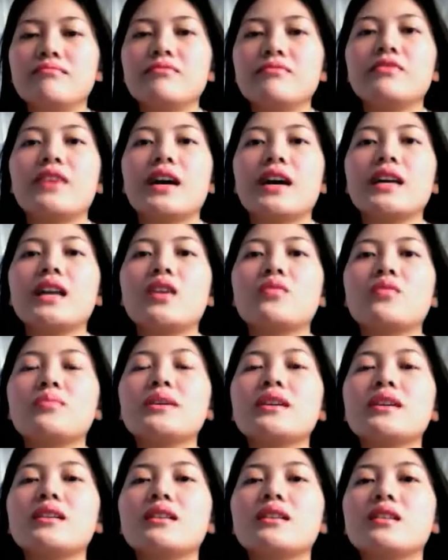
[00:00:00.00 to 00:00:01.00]
và cái lòng
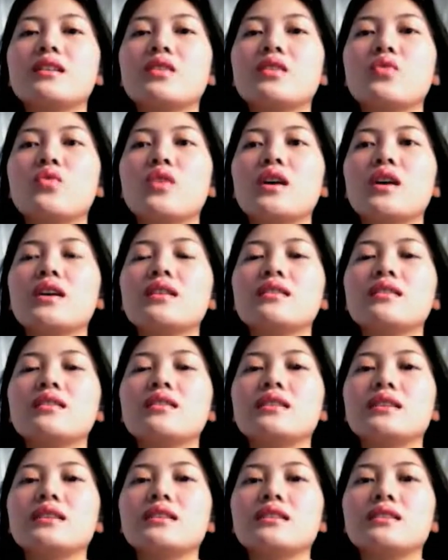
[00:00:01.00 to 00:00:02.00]
biết ơn của
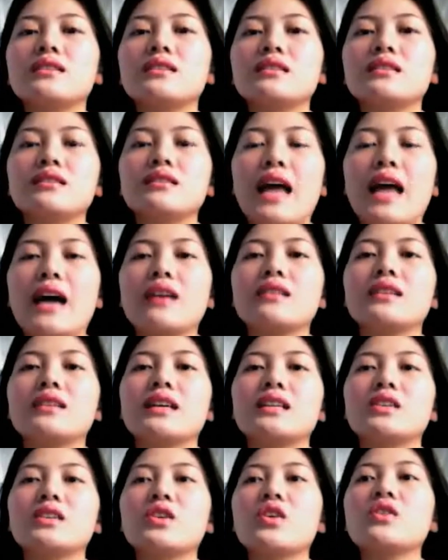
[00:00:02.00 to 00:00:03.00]
người tặng
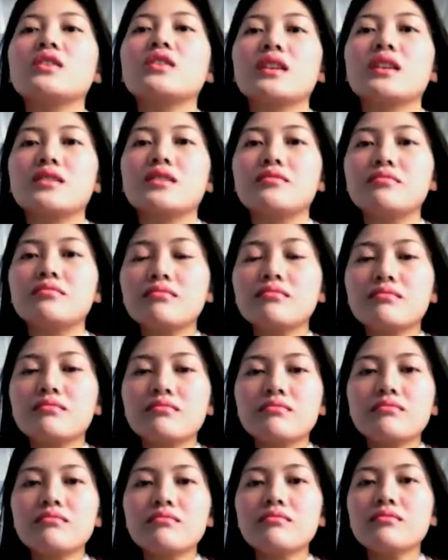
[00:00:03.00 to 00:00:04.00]
dành cho người nhận.
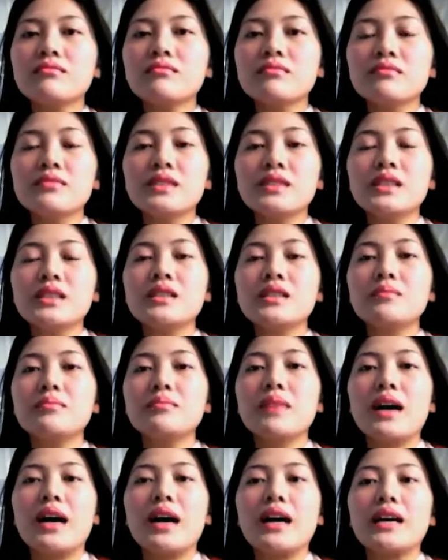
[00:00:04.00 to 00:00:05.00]
Nhưng
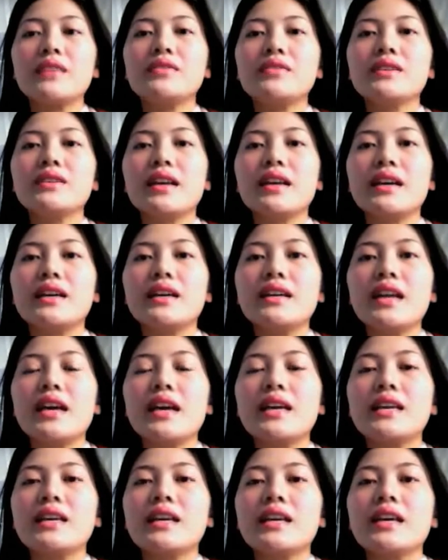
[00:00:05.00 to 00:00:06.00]
mà cái vấn đề ở
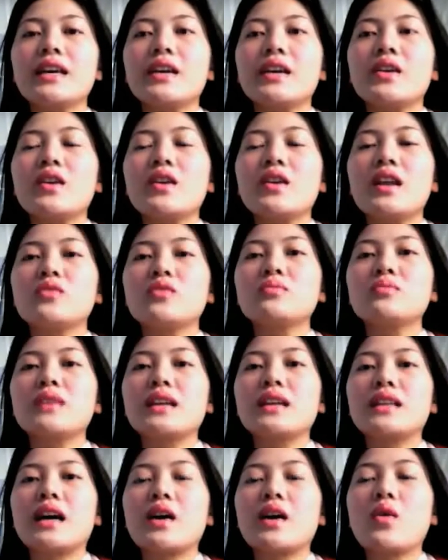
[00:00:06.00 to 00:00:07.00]
đây đó là chúng ta
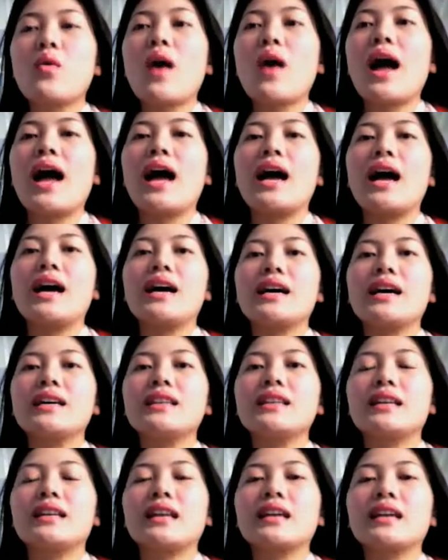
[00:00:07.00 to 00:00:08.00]
tặng quà hay
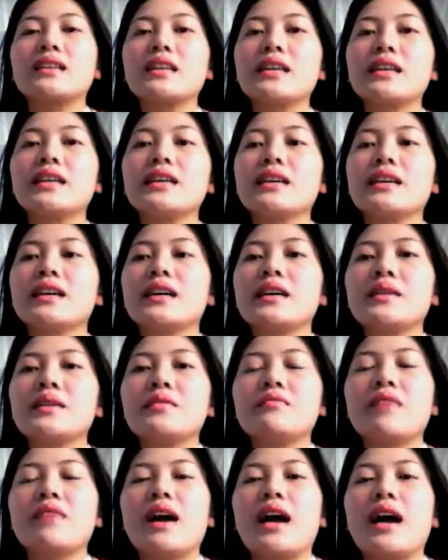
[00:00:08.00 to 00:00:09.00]
là tặng tiền,
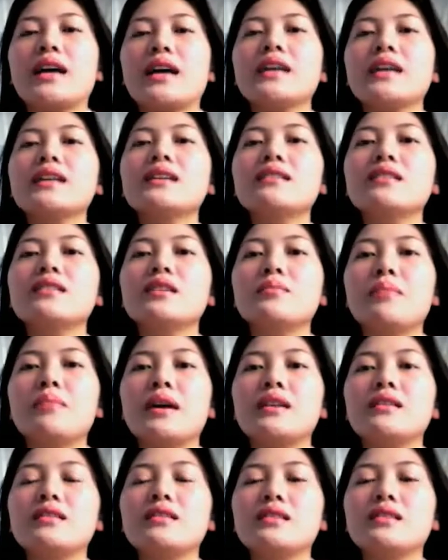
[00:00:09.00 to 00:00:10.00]
và cái người
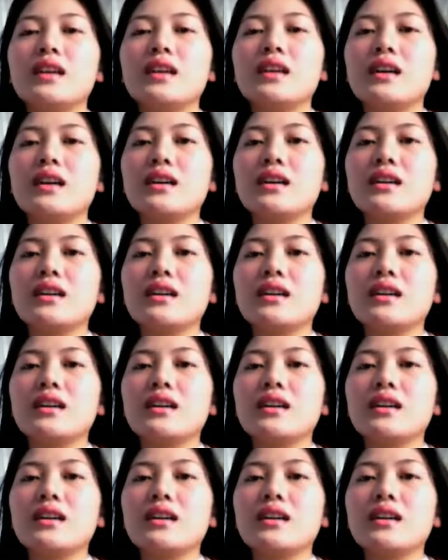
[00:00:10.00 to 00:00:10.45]
mà nhận